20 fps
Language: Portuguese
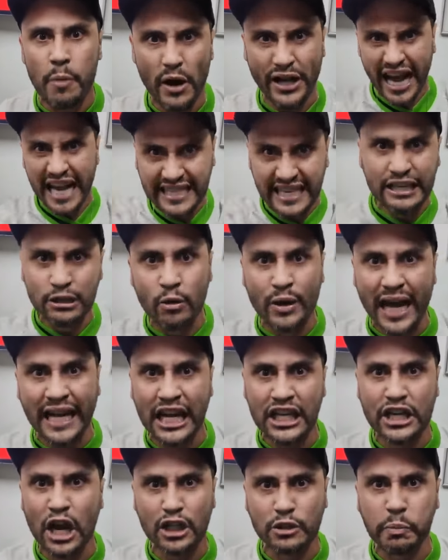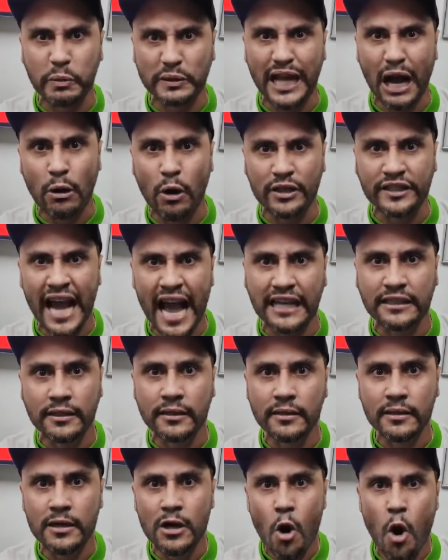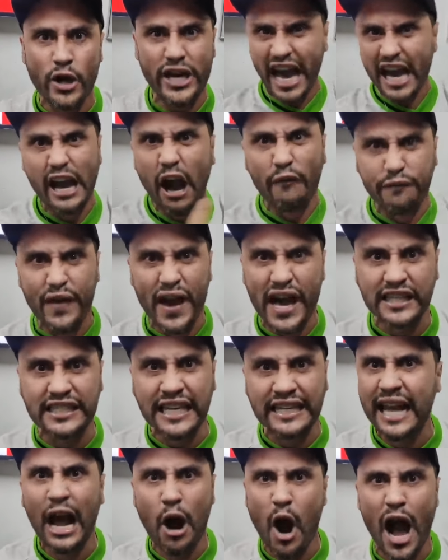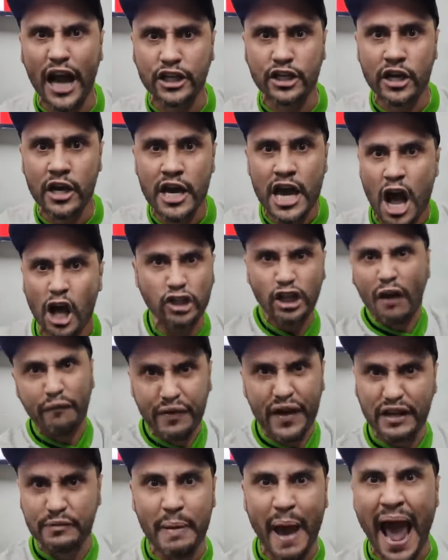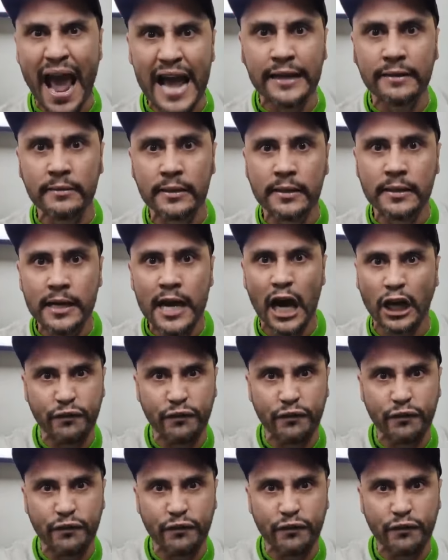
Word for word: Por que vocês não querem deixar disputar com vocês? O que, que eu fiz até hoje? Eu só fiz bem.